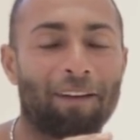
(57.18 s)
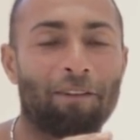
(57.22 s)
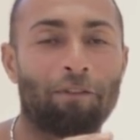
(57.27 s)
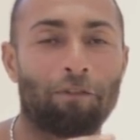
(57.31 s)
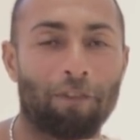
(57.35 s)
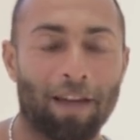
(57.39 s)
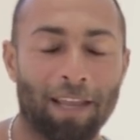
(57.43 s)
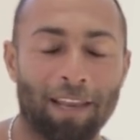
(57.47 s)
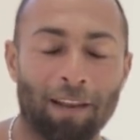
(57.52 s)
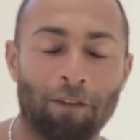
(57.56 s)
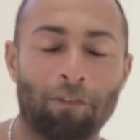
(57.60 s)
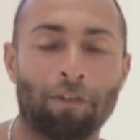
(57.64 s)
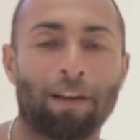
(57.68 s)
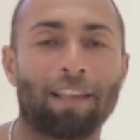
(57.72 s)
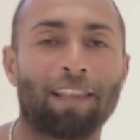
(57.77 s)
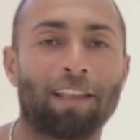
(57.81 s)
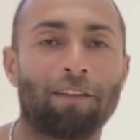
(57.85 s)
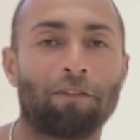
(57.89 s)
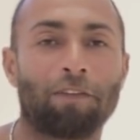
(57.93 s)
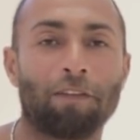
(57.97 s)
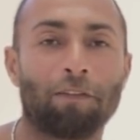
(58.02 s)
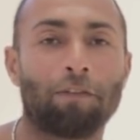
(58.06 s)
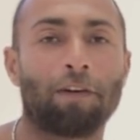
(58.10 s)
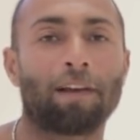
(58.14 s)
فعلا
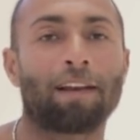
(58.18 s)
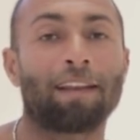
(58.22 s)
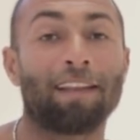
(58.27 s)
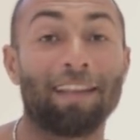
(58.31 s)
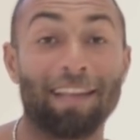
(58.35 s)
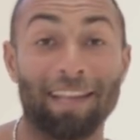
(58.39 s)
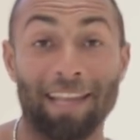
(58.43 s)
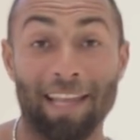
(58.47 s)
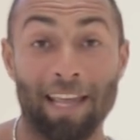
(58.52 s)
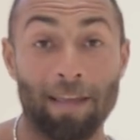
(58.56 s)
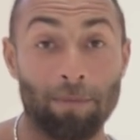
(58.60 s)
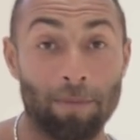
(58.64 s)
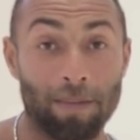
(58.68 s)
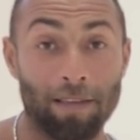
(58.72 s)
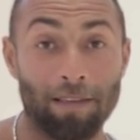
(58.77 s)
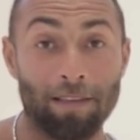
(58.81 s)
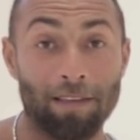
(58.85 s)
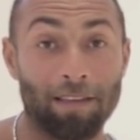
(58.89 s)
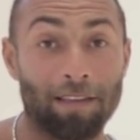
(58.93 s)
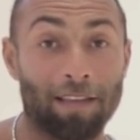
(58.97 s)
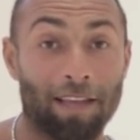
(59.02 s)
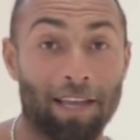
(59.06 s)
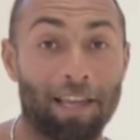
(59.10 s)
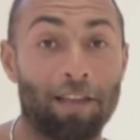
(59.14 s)
فعلا في فرق ايجابي
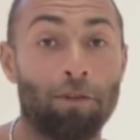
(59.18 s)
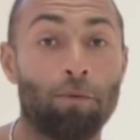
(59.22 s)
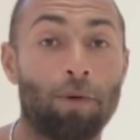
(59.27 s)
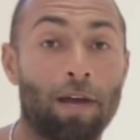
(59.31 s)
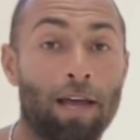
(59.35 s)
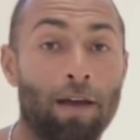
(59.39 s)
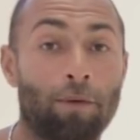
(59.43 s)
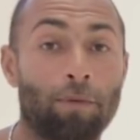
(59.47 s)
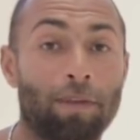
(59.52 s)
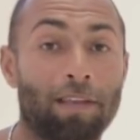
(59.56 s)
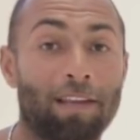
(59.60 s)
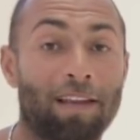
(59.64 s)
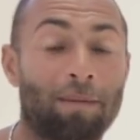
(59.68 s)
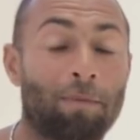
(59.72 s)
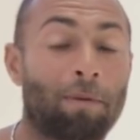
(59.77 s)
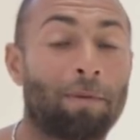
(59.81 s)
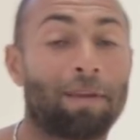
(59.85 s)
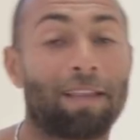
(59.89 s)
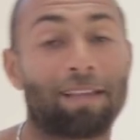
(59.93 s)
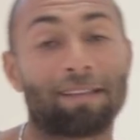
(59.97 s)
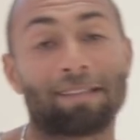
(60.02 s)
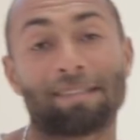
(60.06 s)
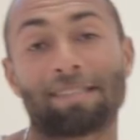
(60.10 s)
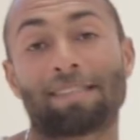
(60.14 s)
حلو قوي لما
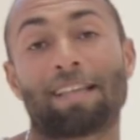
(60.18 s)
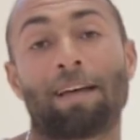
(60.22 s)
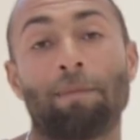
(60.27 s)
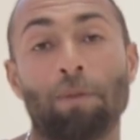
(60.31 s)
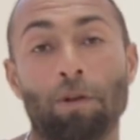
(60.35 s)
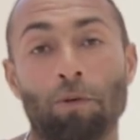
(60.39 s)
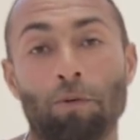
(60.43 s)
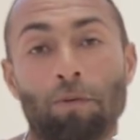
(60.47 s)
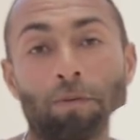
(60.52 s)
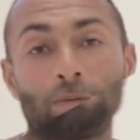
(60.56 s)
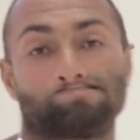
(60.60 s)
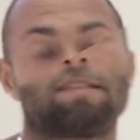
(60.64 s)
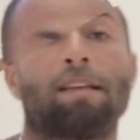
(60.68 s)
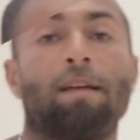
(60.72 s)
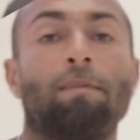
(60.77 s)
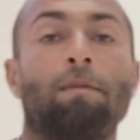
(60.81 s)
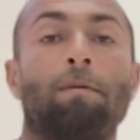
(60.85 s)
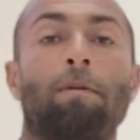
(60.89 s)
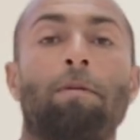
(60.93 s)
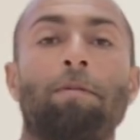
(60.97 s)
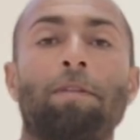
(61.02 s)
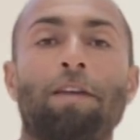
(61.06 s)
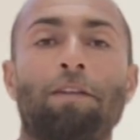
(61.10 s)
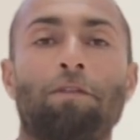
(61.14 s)
بدات تستعمله بس
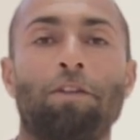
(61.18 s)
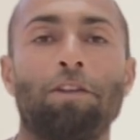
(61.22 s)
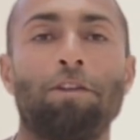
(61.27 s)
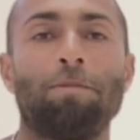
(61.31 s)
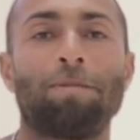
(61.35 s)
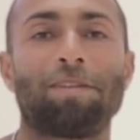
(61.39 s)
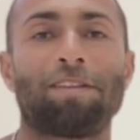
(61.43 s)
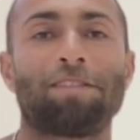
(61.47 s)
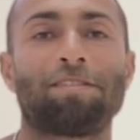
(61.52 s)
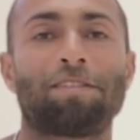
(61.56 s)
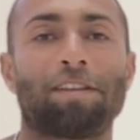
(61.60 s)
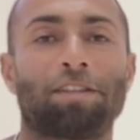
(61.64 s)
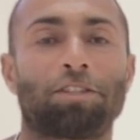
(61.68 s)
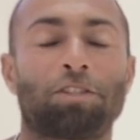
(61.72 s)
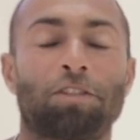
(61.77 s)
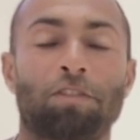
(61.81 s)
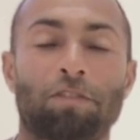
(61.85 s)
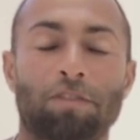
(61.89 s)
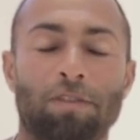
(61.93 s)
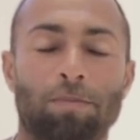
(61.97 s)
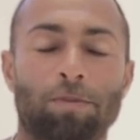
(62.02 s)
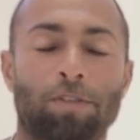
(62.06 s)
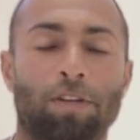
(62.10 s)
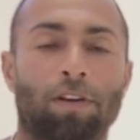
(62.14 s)
قبل ما نبدا الفيديو ما تنساش
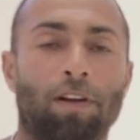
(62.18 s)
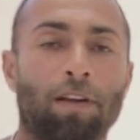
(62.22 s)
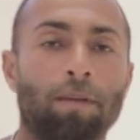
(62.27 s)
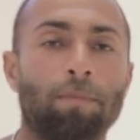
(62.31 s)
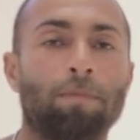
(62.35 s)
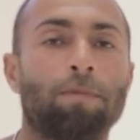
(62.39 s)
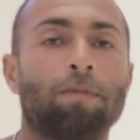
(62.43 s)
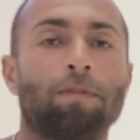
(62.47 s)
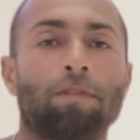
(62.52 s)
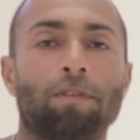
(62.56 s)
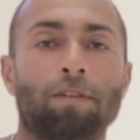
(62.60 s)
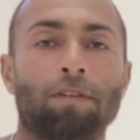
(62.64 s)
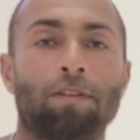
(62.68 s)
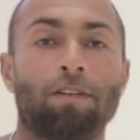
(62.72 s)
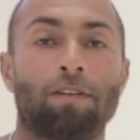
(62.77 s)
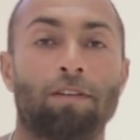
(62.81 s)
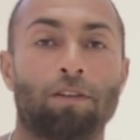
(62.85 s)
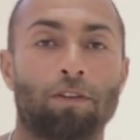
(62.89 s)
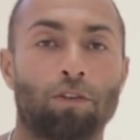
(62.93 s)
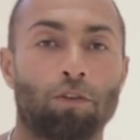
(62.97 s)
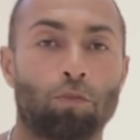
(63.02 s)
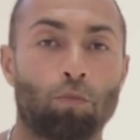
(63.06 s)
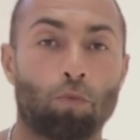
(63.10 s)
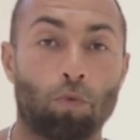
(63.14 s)
سبسكرايب
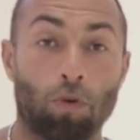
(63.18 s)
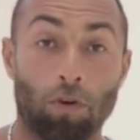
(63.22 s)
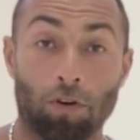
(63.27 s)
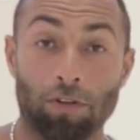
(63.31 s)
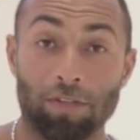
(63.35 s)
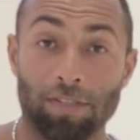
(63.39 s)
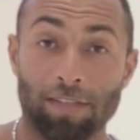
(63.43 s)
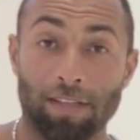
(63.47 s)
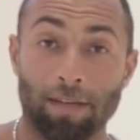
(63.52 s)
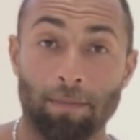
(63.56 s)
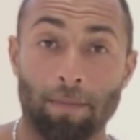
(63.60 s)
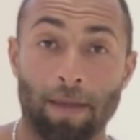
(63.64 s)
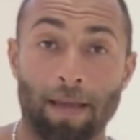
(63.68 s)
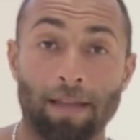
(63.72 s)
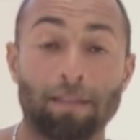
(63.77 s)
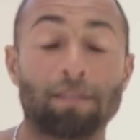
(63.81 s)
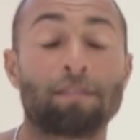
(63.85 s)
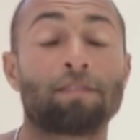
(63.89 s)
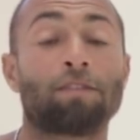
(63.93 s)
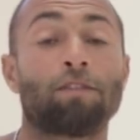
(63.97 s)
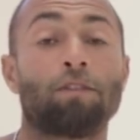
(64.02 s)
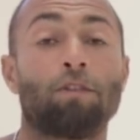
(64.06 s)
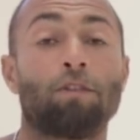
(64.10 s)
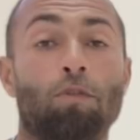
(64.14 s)
وجرس
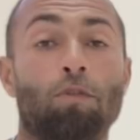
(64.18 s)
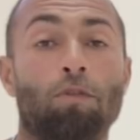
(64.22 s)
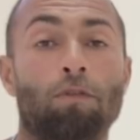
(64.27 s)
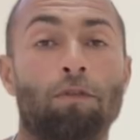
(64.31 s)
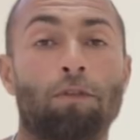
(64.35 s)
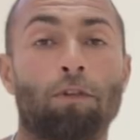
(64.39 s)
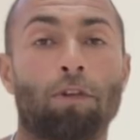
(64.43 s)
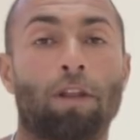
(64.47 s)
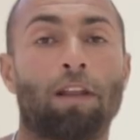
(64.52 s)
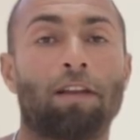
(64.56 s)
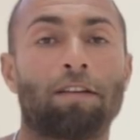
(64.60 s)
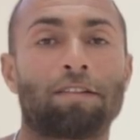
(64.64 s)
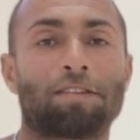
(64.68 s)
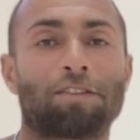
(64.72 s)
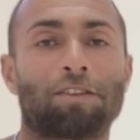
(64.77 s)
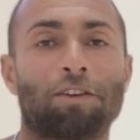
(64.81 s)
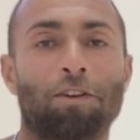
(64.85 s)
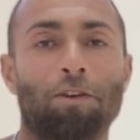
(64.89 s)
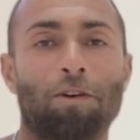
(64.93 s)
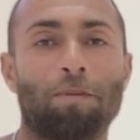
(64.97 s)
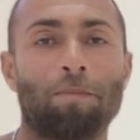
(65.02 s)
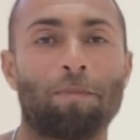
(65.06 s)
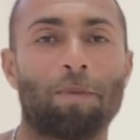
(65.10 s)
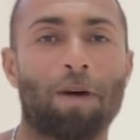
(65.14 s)
التنبيهات وفولو على
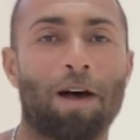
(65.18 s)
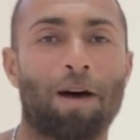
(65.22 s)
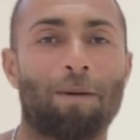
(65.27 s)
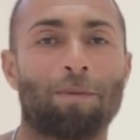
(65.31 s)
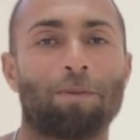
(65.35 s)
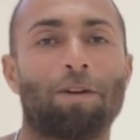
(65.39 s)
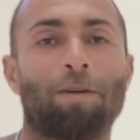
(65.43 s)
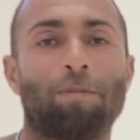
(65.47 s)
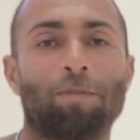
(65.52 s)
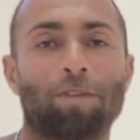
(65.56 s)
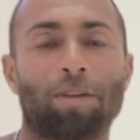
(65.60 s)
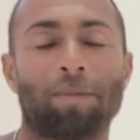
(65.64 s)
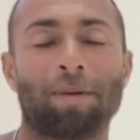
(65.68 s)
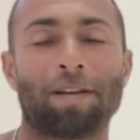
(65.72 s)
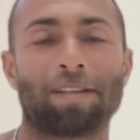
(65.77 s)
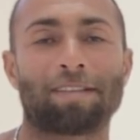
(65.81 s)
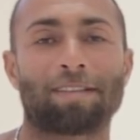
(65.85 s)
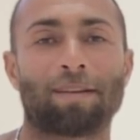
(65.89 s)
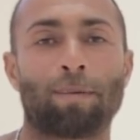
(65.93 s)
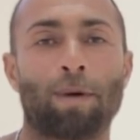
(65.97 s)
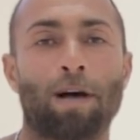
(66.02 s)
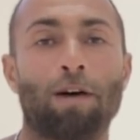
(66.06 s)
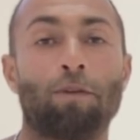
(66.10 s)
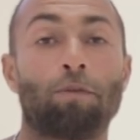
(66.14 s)
الانستجرام احمد عمرو
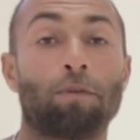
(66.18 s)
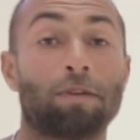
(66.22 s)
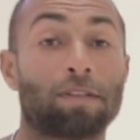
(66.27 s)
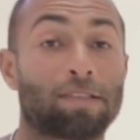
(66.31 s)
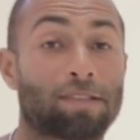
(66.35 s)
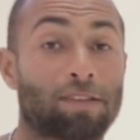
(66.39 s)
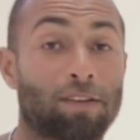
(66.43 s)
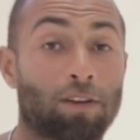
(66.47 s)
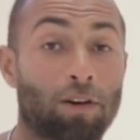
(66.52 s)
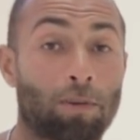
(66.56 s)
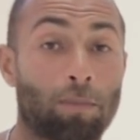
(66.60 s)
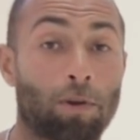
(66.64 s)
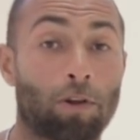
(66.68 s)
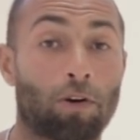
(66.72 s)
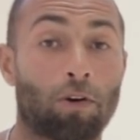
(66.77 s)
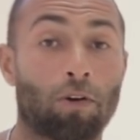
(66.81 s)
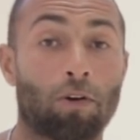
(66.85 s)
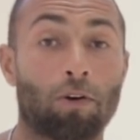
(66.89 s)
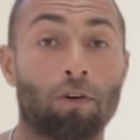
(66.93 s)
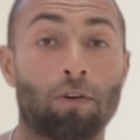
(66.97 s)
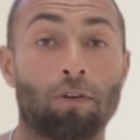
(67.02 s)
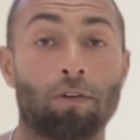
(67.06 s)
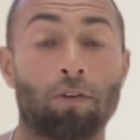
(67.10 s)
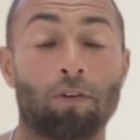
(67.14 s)
87 وانستجرام
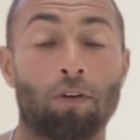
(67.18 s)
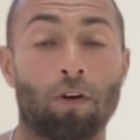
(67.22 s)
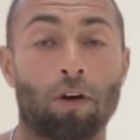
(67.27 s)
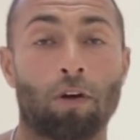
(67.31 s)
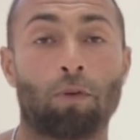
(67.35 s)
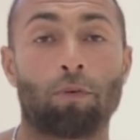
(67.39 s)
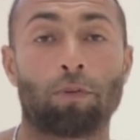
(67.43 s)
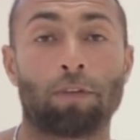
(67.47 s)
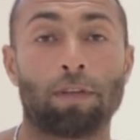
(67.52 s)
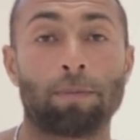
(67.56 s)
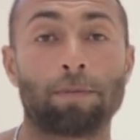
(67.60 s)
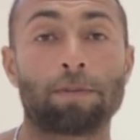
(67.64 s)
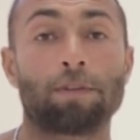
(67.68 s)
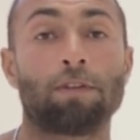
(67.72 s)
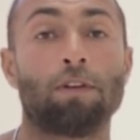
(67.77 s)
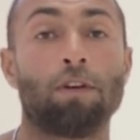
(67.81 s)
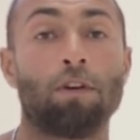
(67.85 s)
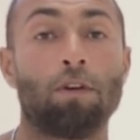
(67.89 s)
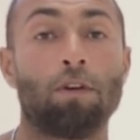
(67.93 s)
القناه اكوا تيبس